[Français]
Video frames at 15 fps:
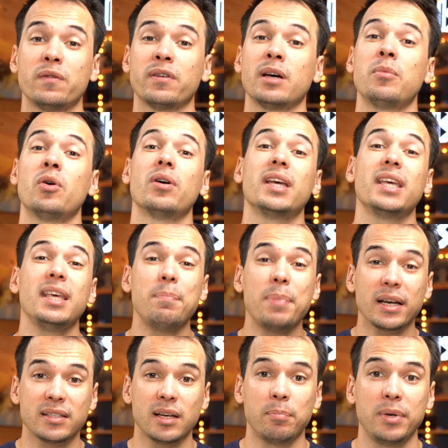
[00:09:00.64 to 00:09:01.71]
est vraiment
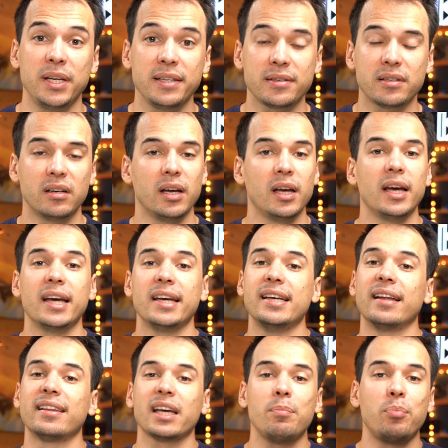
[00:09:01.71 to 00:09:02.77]
hyper simpliste, il y
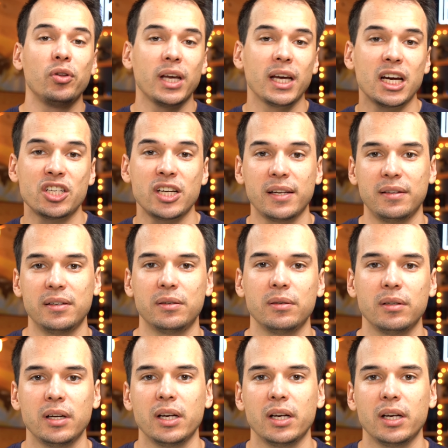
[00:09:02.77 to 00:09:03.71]
a très peu de réglages là-dedans,